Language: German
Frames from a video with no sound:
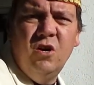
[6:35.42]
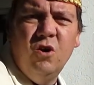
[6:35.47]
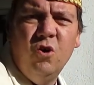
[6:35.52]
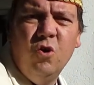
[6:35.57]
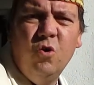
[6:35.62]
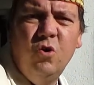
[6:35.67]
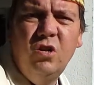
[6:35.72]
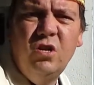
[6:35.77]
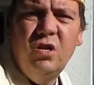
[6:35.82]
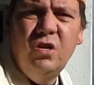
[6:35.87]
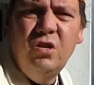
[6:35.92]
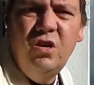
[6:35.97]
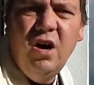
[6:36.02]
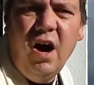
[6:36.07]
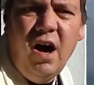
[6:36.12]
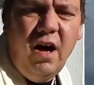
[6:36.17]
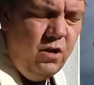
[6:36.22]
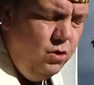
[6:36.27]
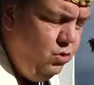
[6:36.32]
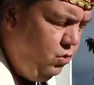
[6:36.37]
Und
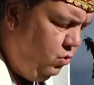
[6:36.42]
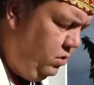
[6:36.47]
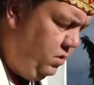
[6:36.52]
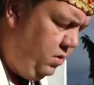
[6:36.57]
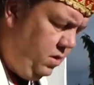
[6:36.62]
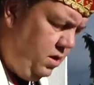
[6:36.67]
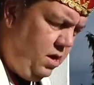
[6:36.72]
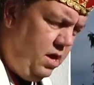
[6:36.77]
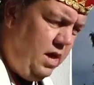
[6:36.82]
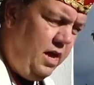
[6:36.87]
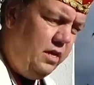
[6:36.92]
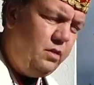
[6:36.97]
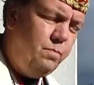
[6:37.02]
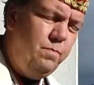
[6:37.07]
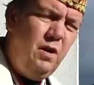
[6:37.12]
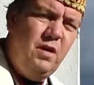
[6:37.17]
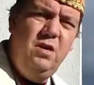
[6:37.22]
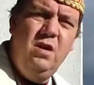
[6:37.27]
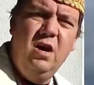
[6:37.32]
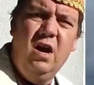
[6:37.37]
ja, nun
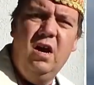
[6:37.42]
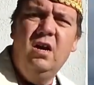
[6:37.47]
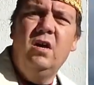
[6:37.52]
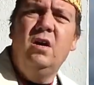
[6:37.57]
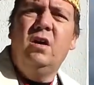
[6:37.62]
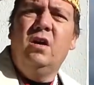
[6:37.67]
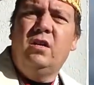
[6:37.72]
erstmal hier,